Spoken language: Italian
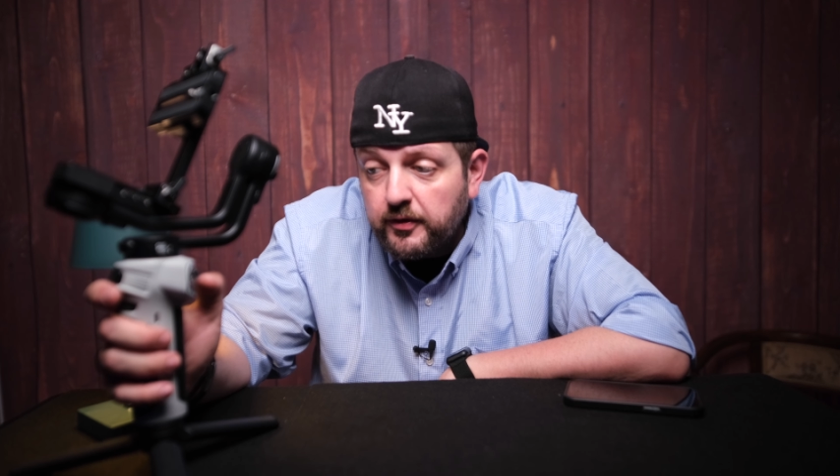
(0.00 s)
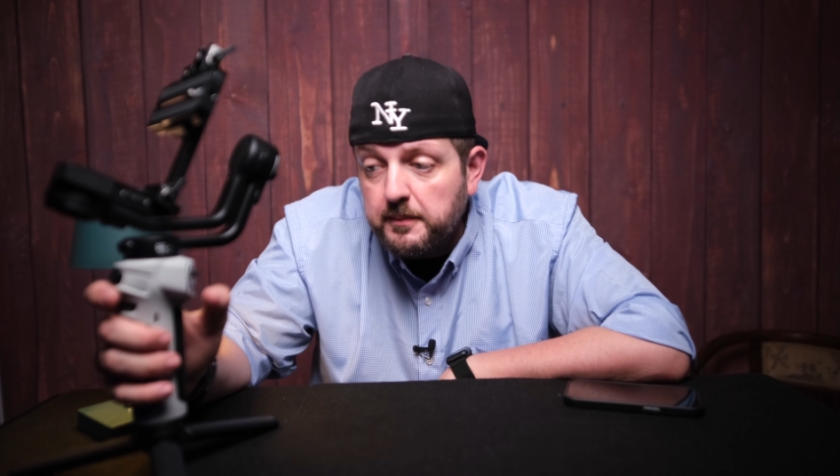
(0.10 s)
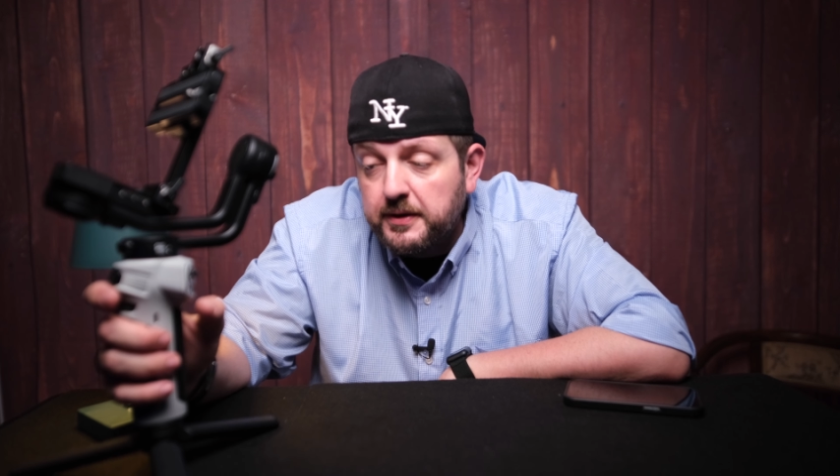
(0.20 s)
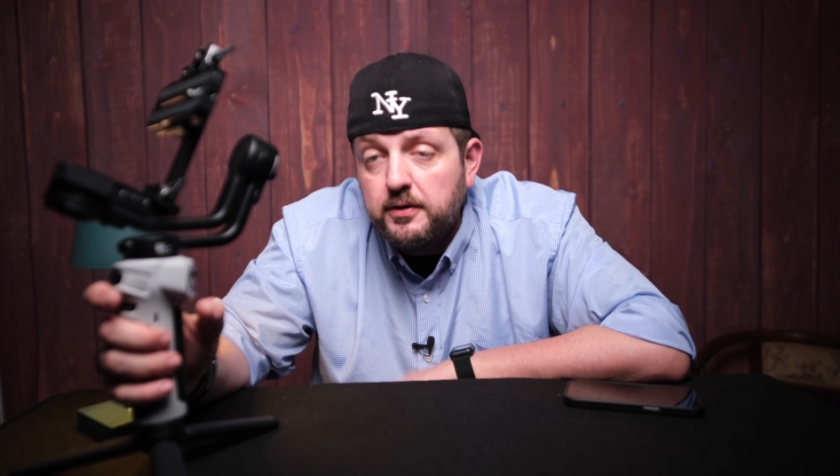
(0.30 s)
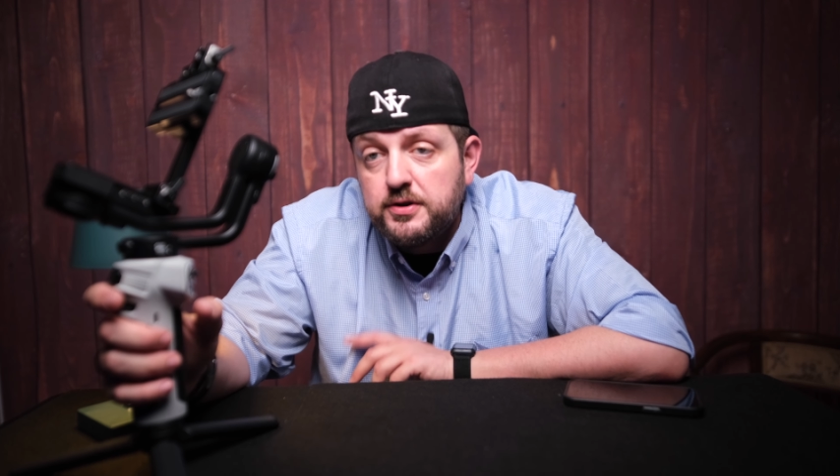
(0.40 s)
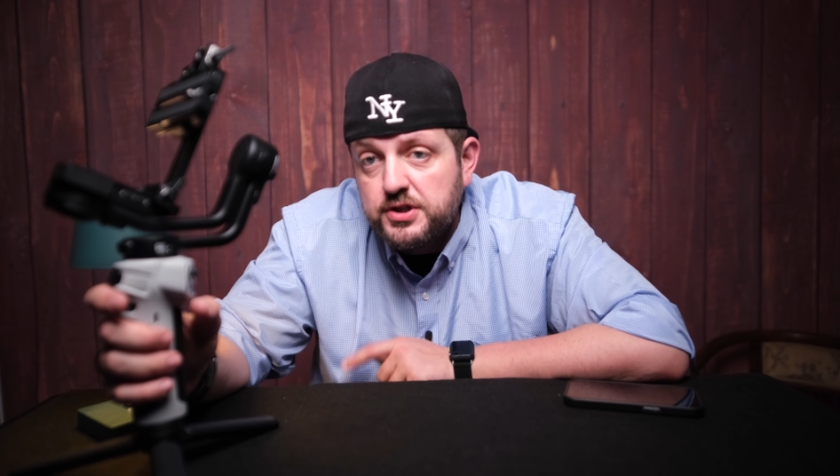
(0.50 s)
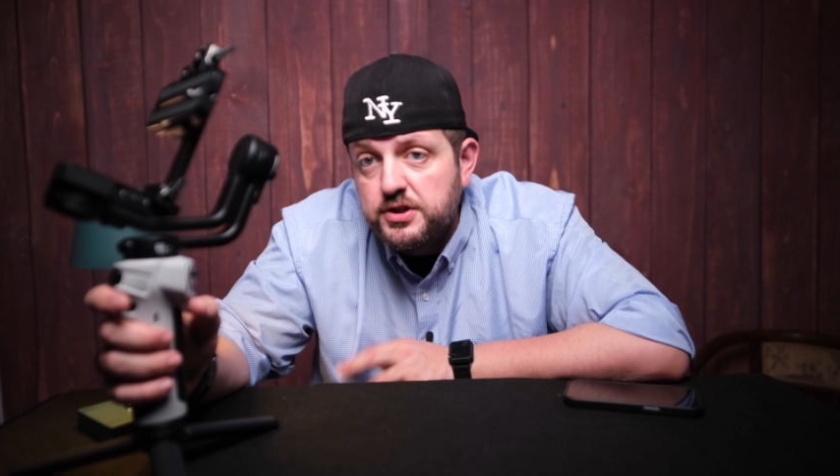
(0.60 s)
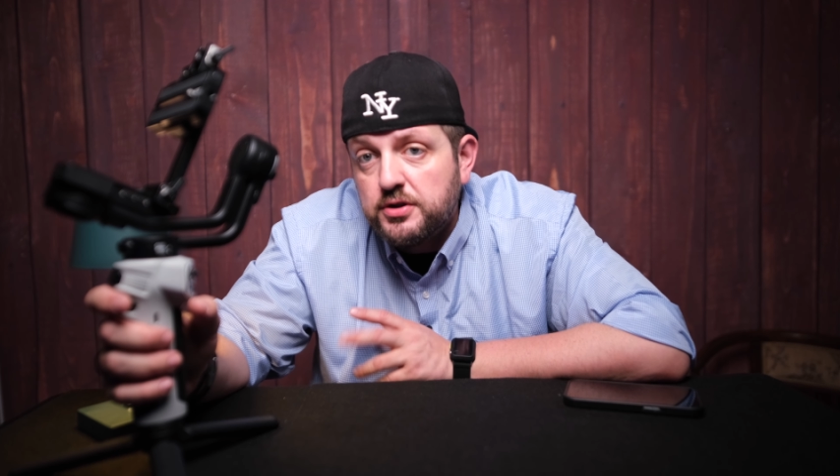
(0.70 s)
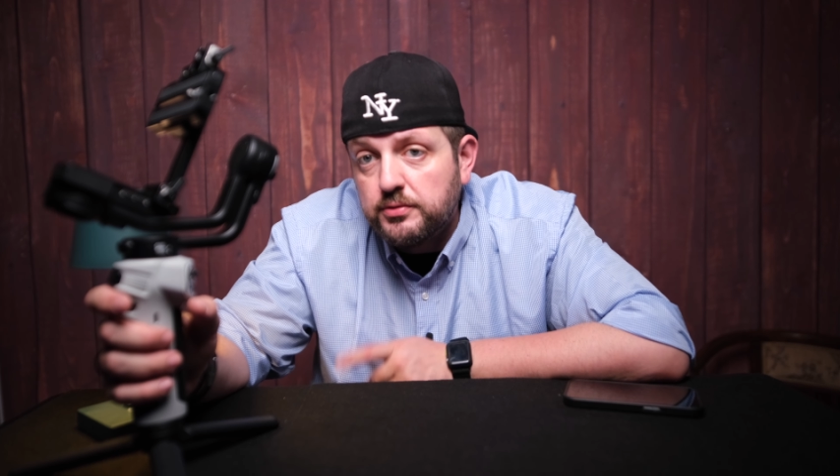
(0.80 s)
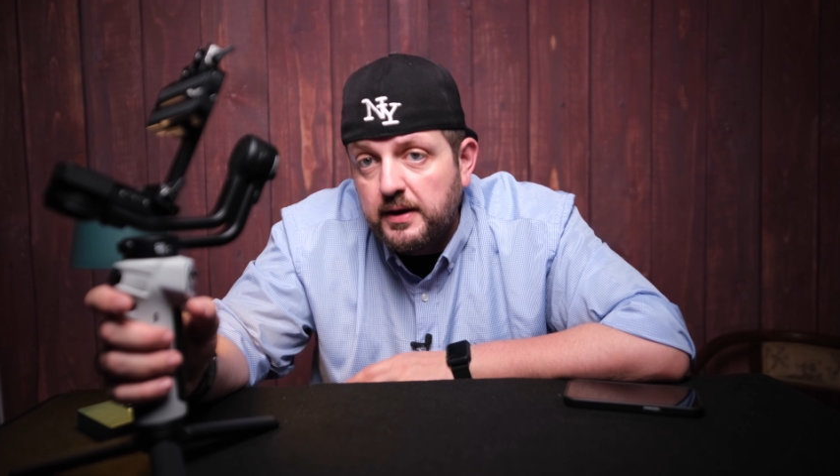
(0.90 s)
lo schermettino che ci
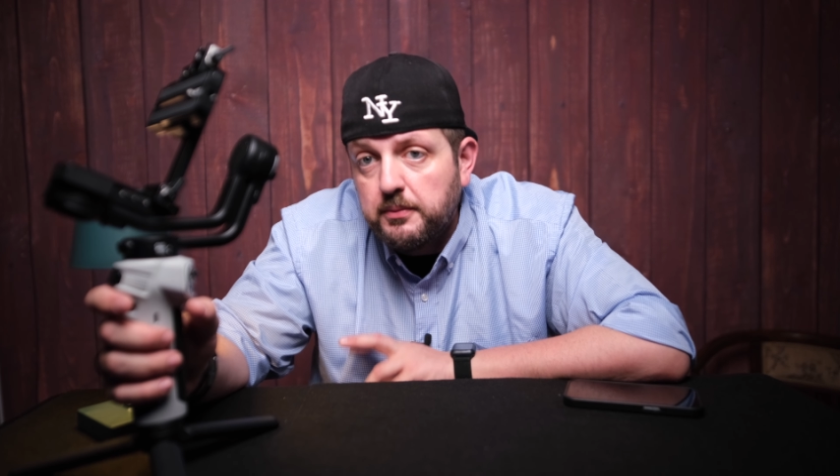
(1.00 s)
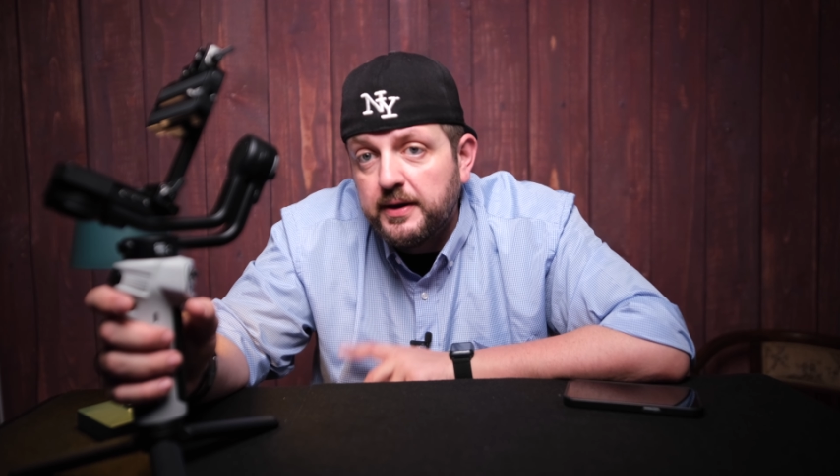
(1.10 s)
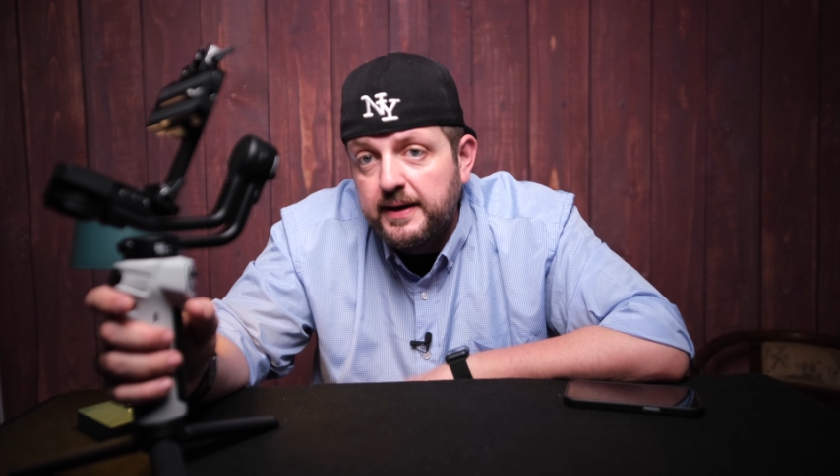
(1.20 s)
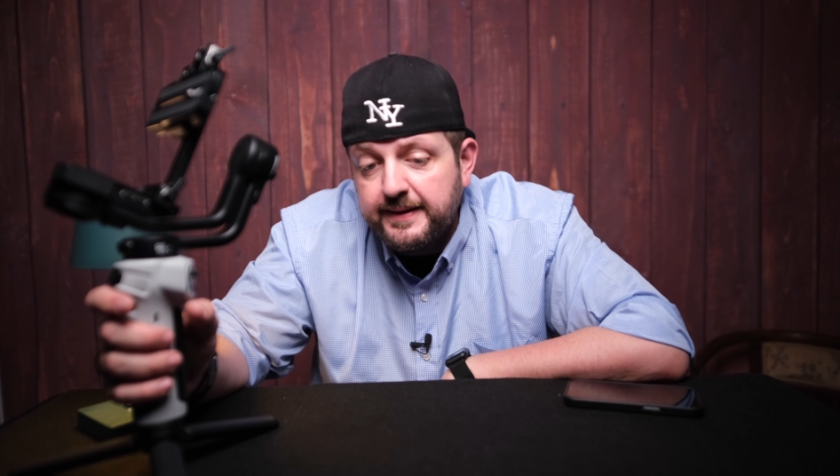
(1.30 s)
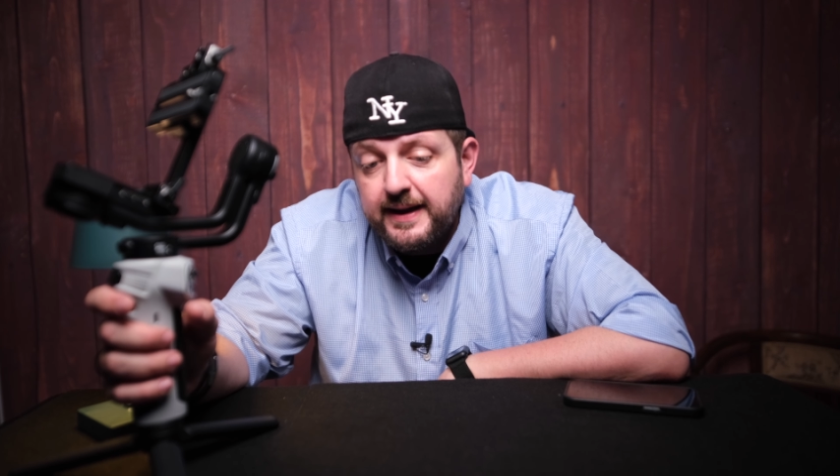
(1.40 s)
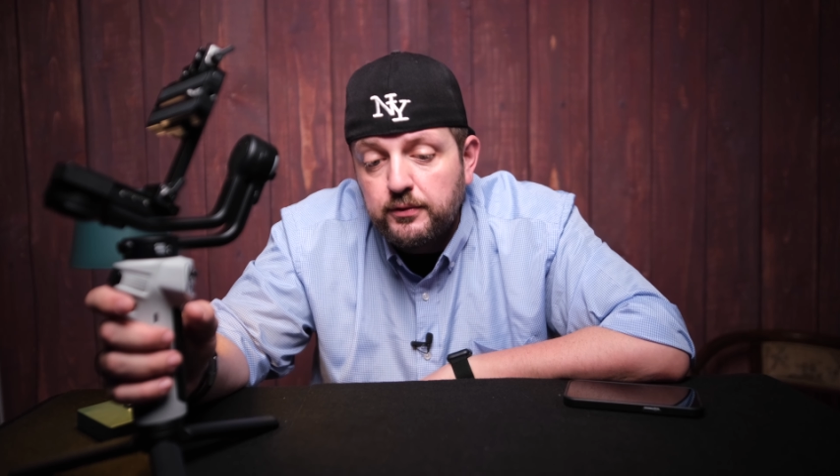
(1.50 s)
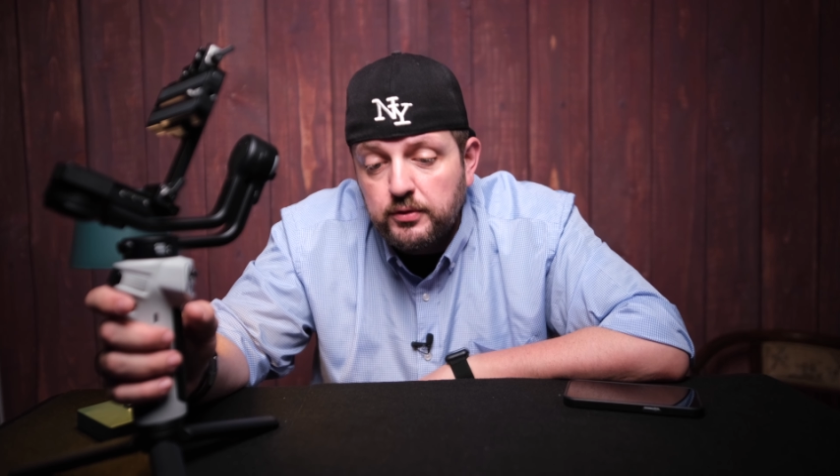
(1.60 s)
dice tutte le modalità